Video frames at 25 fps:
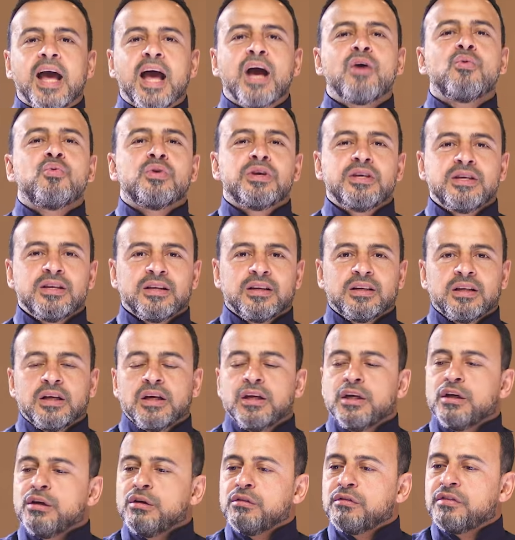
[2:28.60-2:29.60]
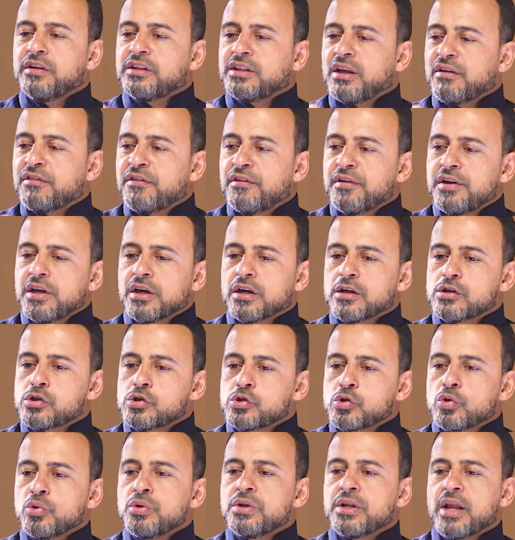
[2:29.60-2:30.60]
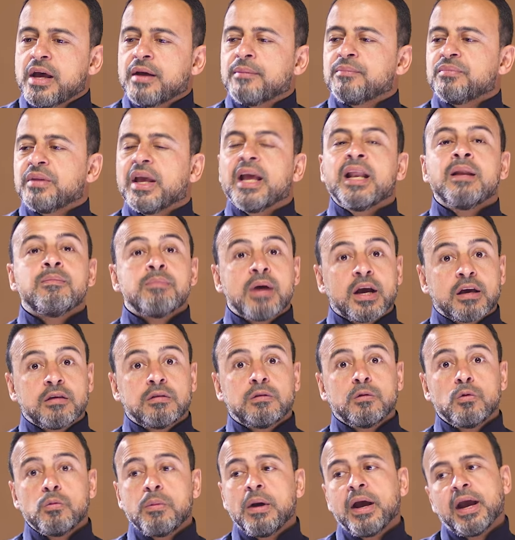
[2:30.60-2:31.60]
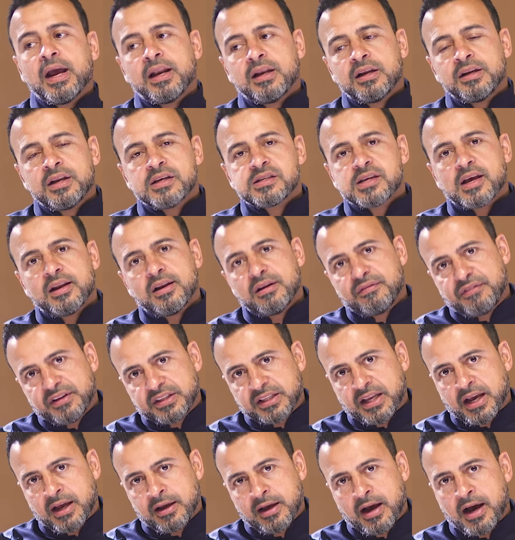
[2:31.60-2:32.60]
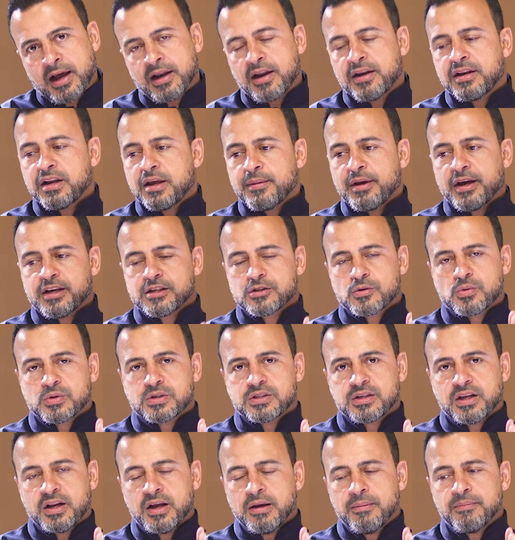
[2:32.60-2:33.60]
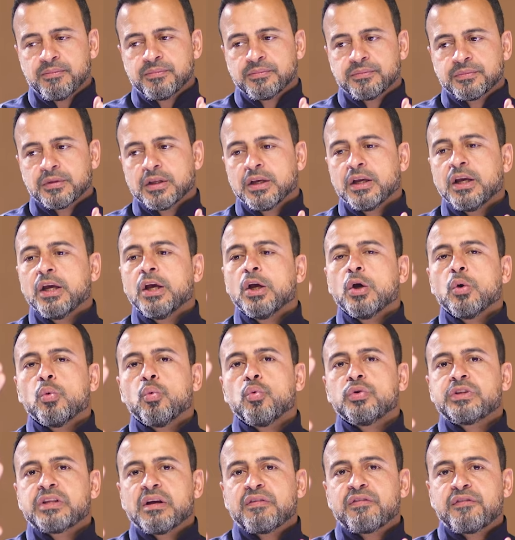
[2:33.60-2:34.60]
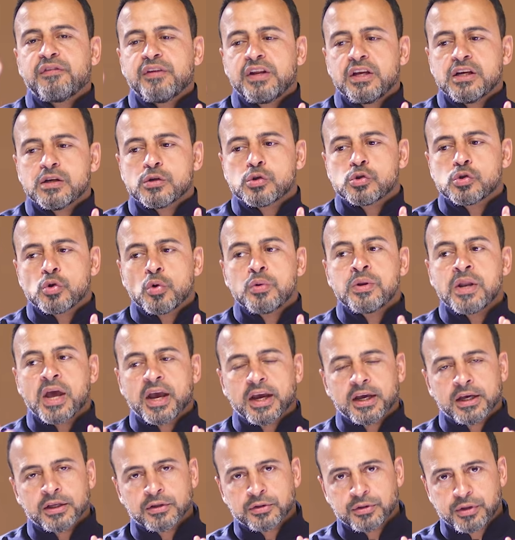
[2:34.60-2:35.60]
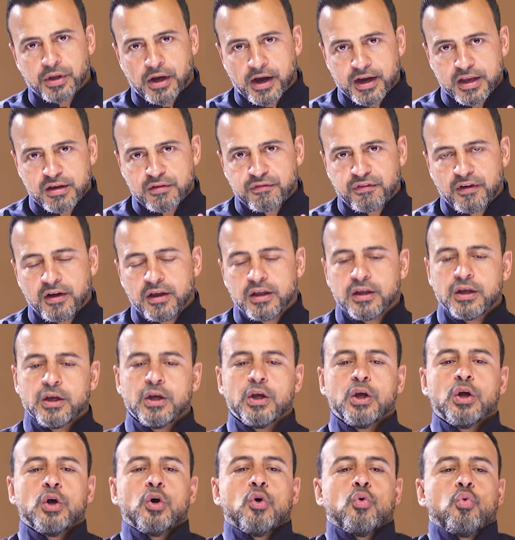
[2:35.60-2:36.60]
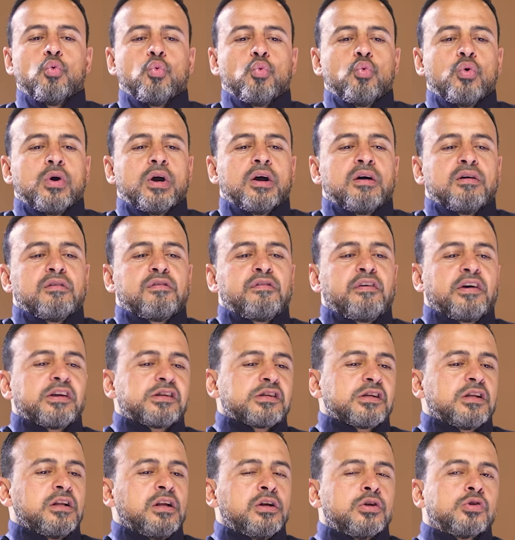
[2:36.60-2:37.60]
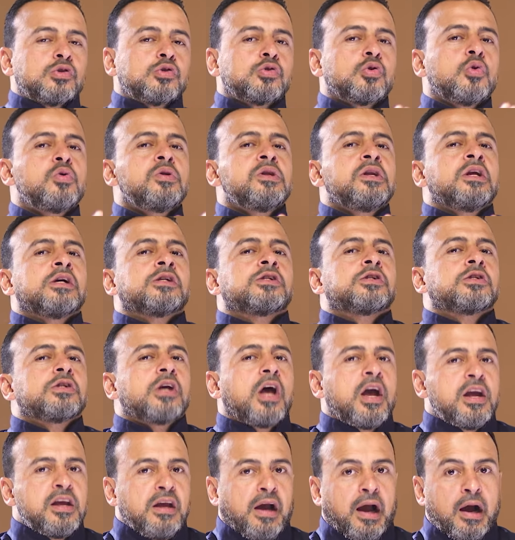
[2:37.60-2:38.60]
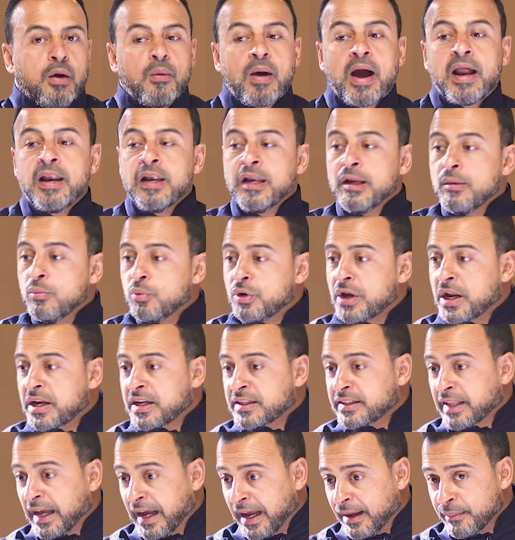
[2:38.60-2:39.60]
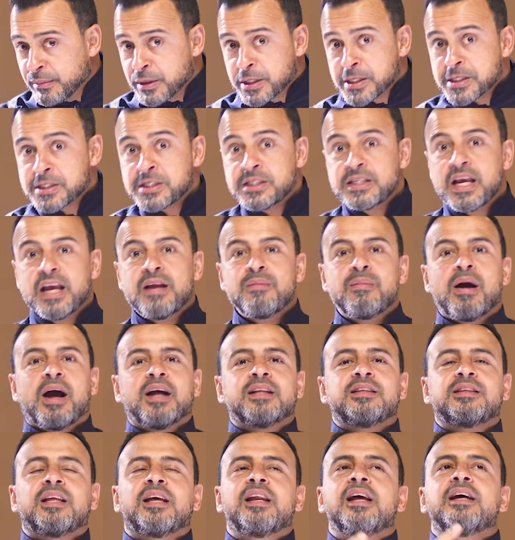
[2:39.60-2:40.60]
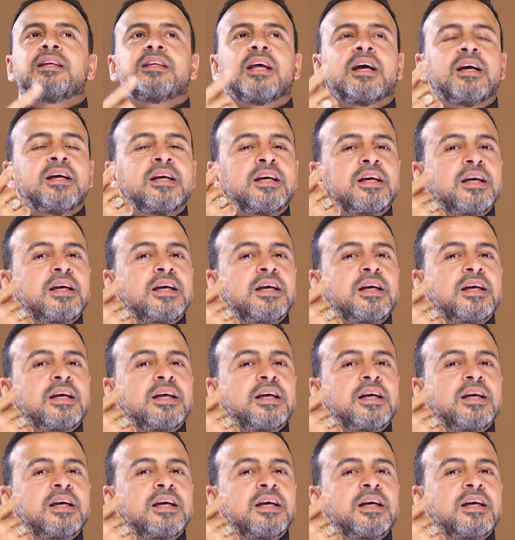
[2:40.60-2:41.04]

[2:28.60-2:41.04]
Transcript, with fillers: أوي في تفريق السنة المكذوبة اللي الناس ألفتها على النبي عليه الصلاة والسلام وتفريق السنه الضعيفه وفصل السنه الصحيحه وعلمونا نتعامل ازاي مع التلاتة